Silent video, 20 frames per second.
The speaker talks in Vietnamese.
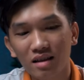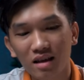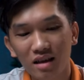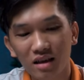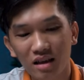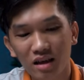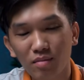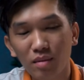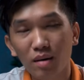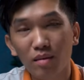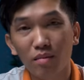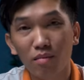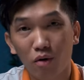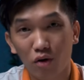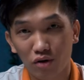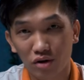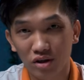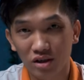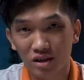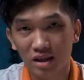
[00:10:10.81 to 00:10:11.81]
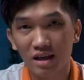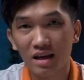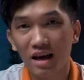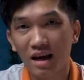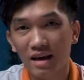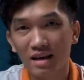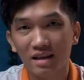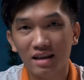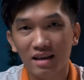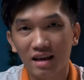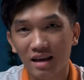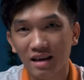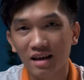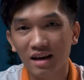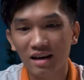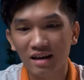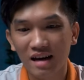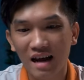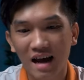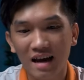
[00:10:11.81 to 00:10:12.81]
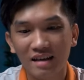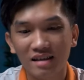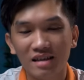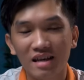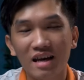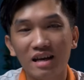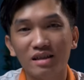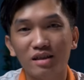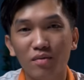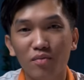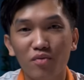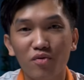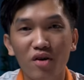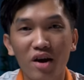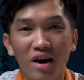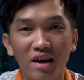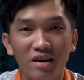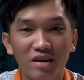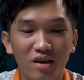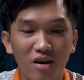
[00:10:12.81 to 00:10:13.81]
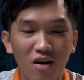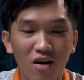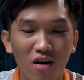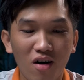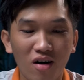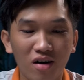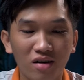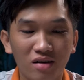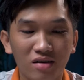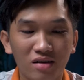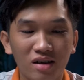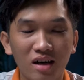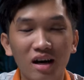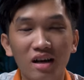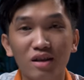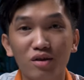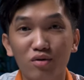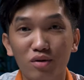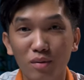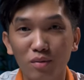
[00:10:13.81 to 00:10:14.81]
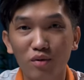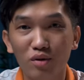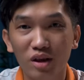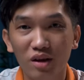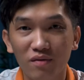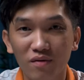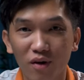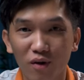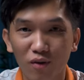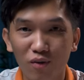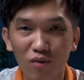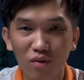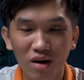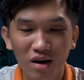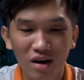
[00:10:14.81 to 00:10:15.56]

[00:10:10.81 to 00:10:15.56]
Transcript: thì nếu mà mọi người thấy hay thì hãy nhớ like share subscribe cho kênh youtube của thiên vũ